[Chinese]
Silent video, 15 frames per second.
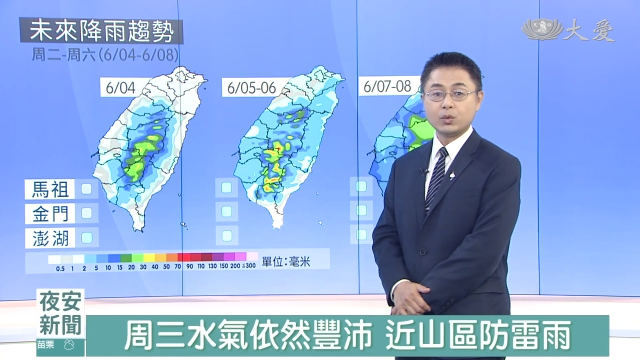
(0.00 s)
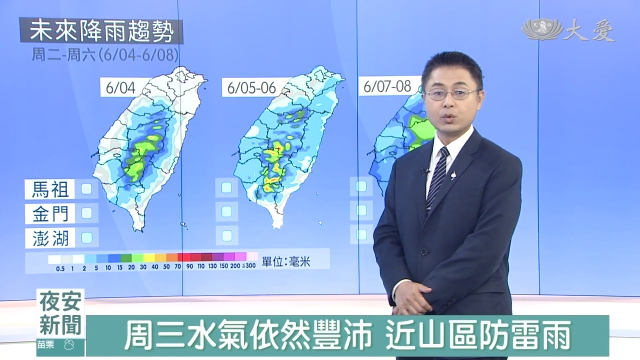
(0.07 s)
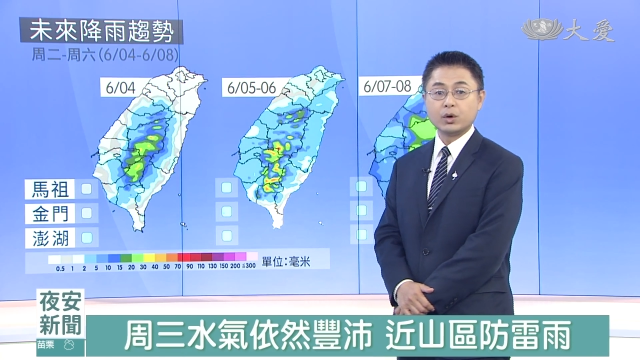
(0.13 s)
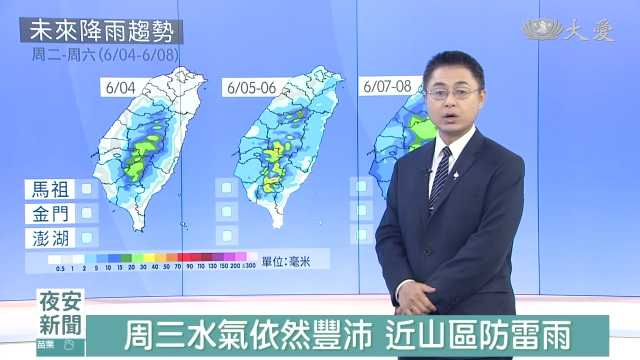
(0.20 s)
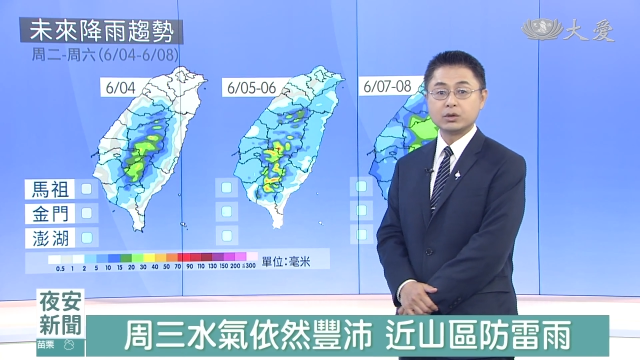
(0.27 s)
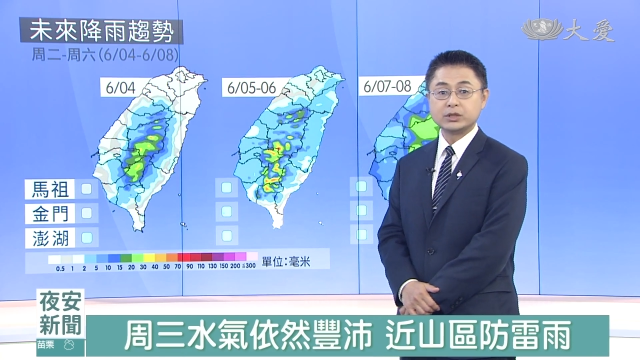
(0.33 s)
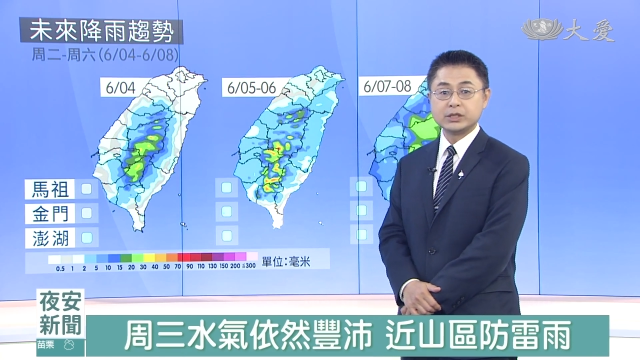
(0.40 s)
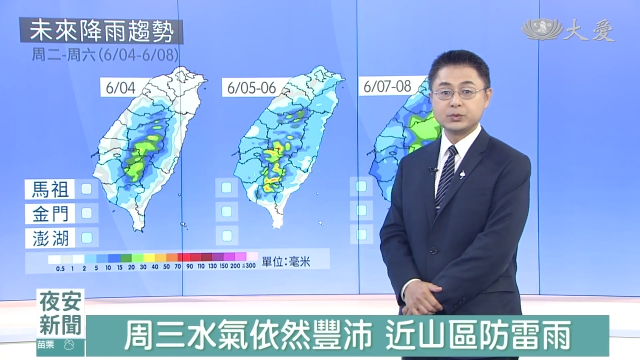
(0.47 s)
午
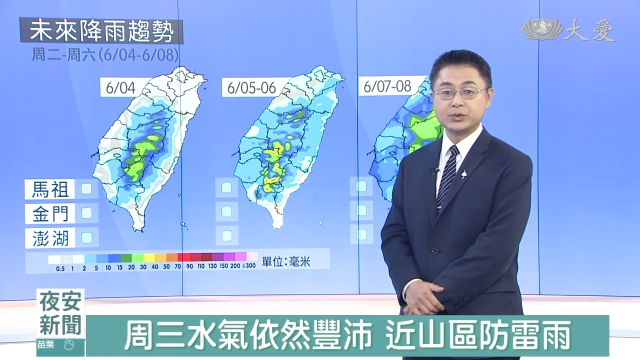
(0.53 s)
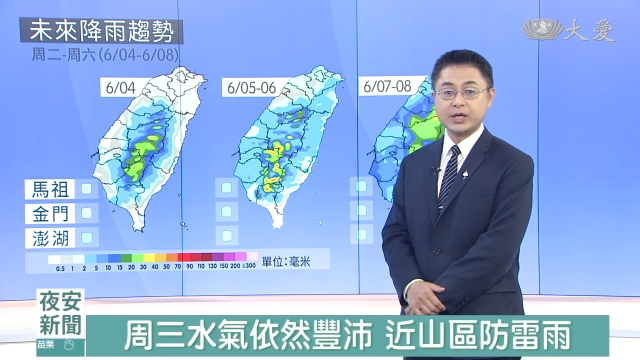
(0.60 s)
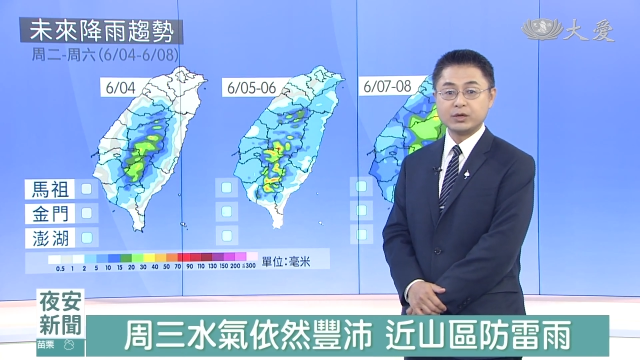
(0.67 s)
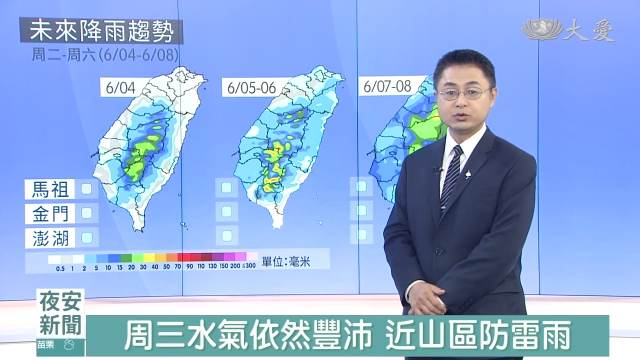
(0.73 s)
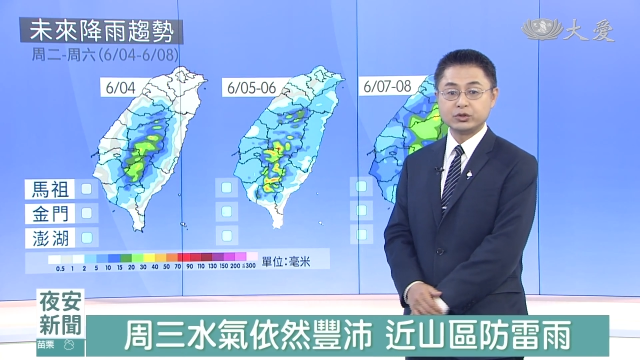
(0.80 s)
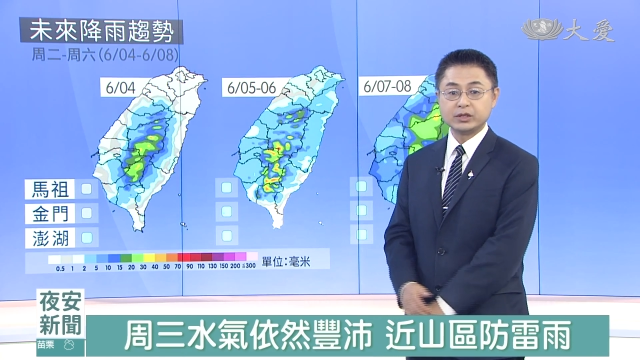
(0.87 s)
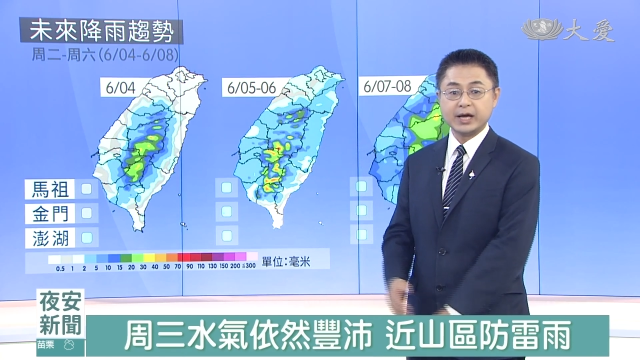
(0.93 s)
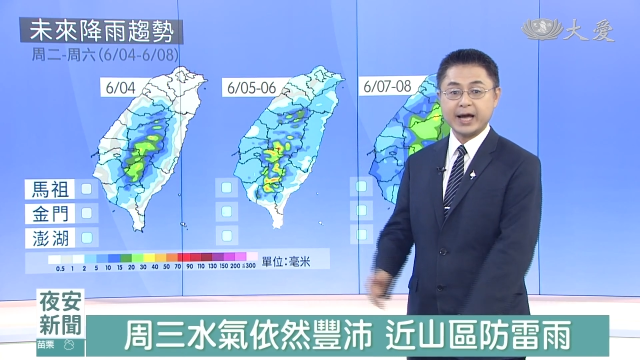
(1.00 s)
后近
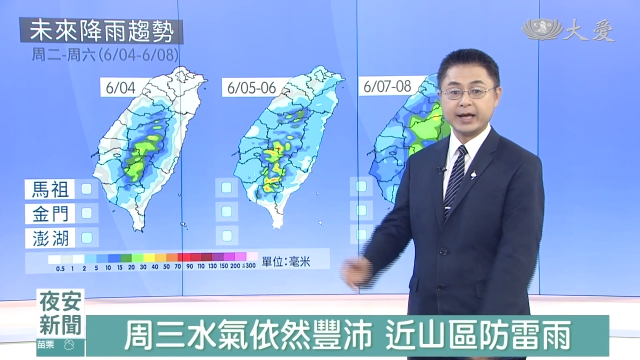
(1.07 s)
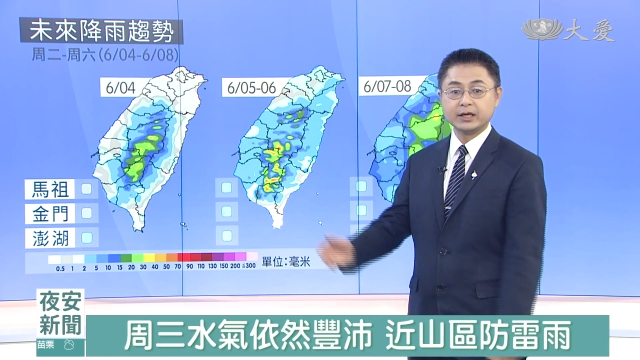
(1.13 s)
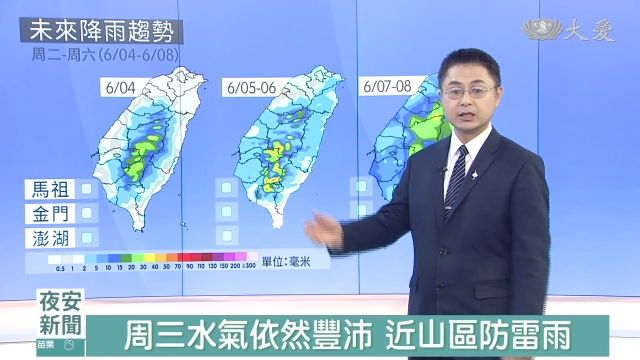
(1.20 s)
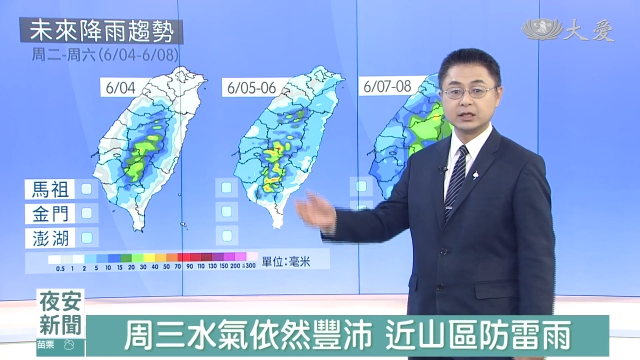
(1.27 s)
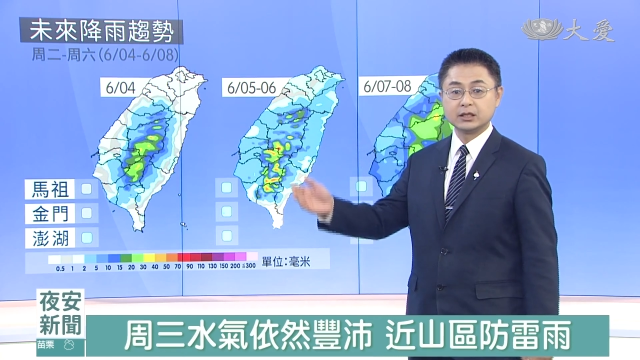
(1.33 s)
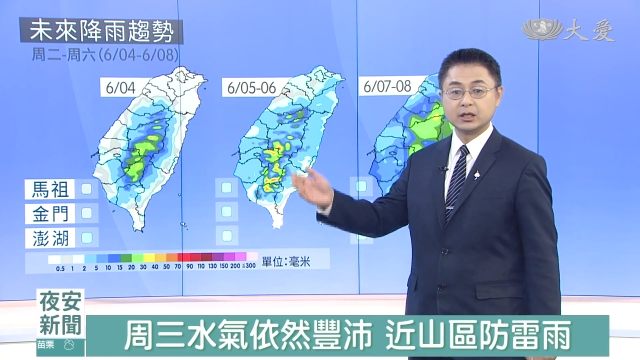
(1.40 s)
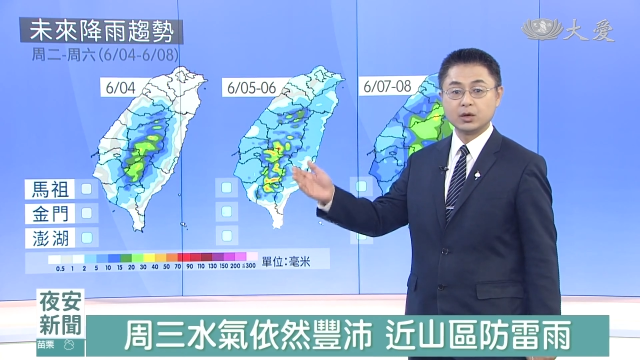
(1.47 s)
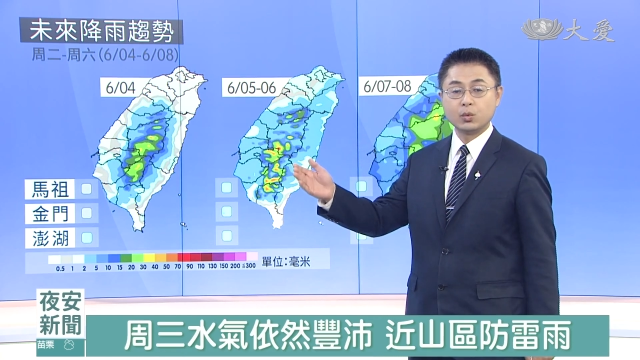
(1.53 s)
山区还
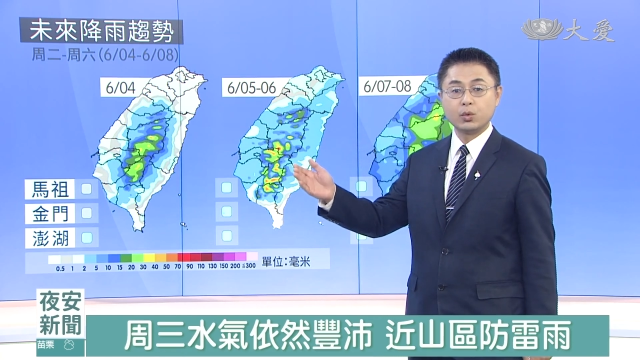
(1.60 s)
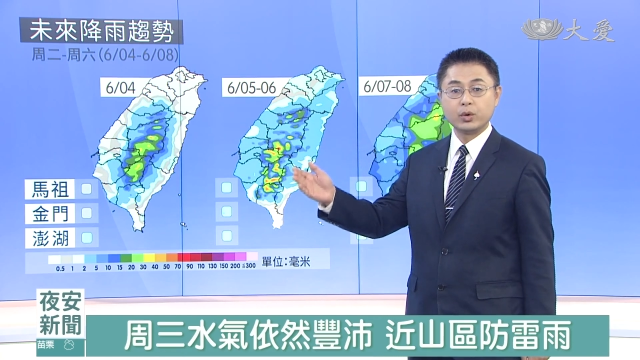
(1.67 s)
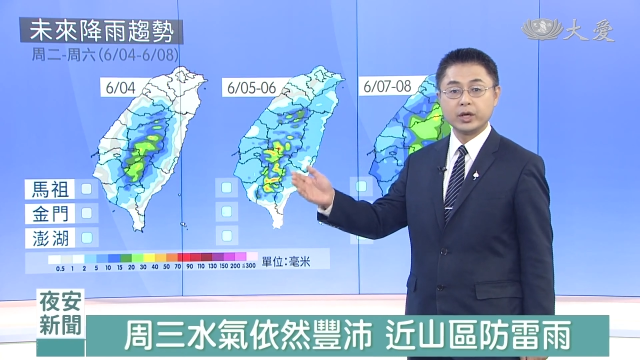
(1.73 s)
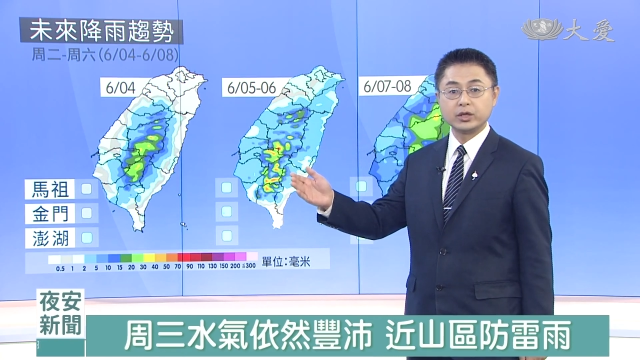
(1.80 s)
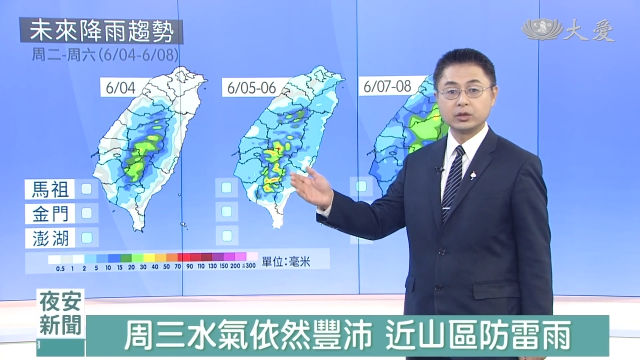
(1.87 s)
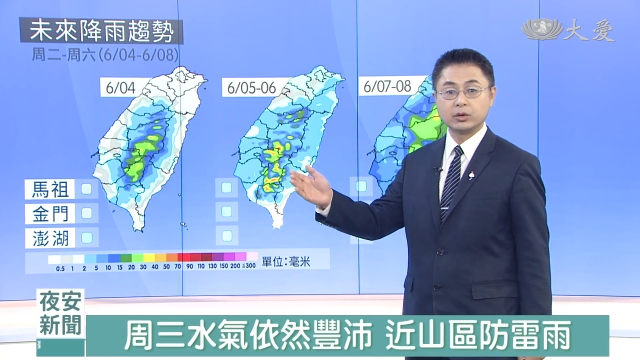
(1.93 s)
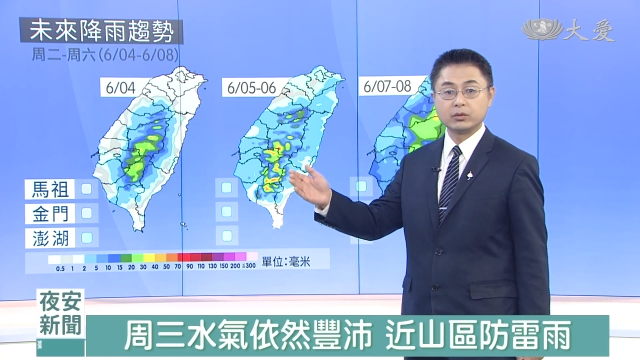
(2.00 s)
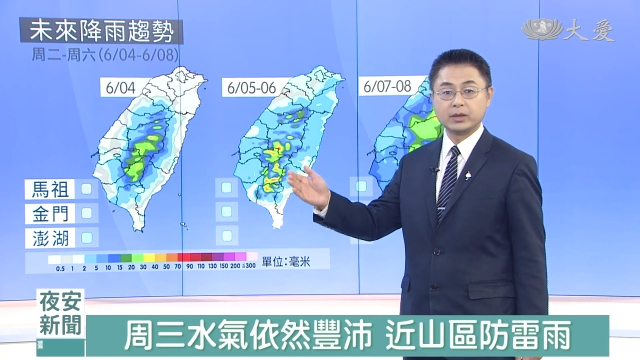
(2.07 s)
可能
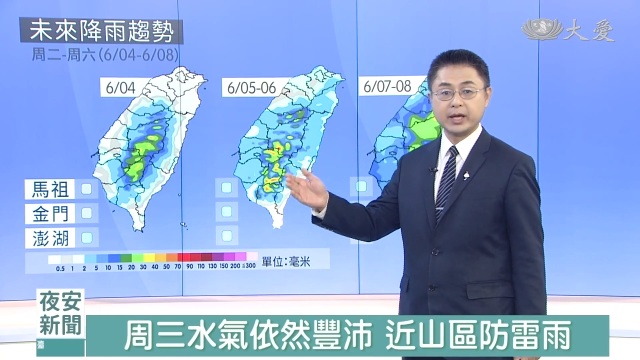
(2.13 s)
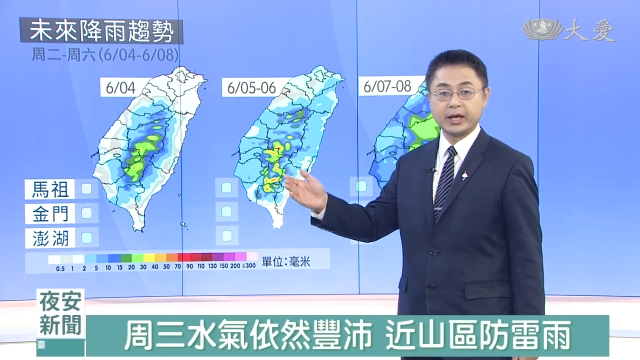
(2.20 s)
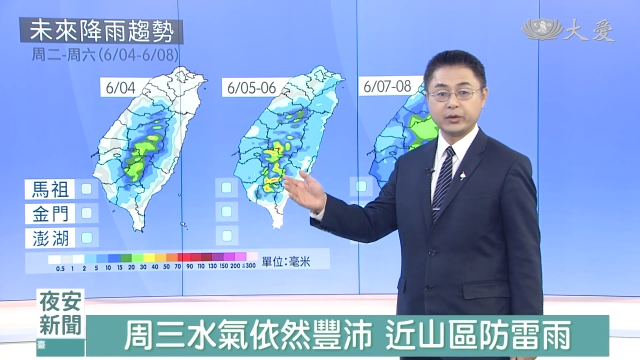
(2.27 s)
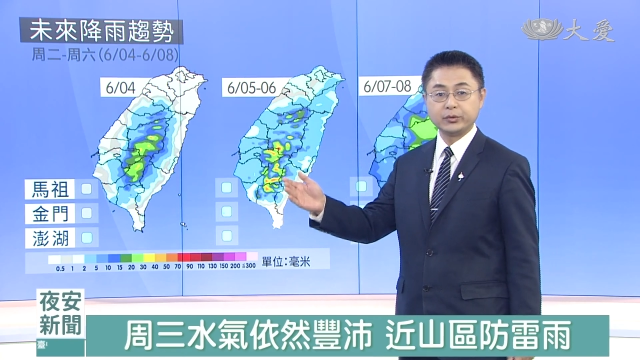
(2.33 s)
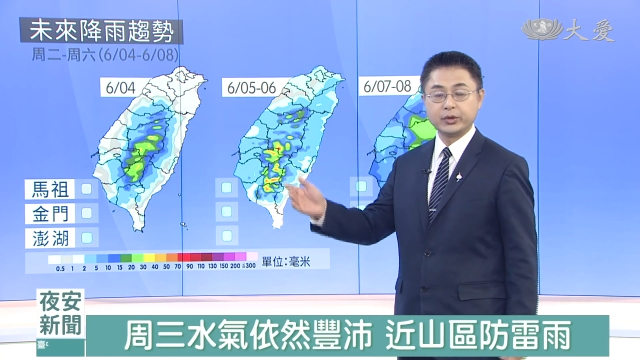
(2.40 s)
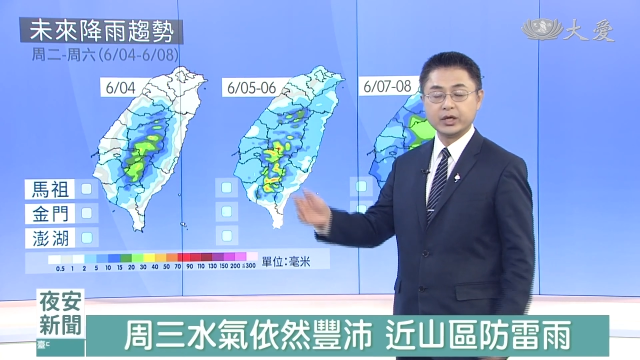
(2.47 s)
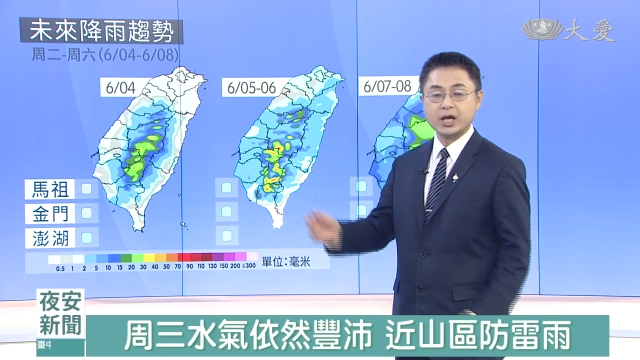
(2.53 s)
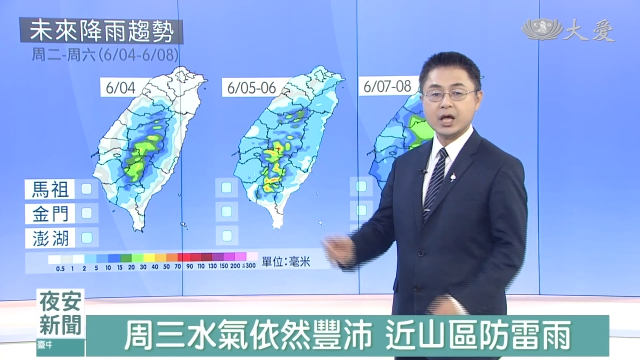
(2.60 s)
会有雷
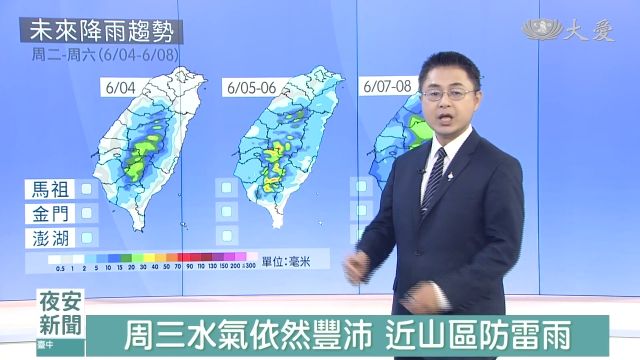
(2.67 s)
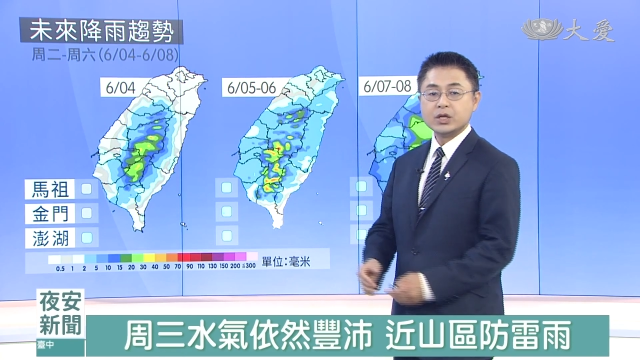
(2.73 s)
雨。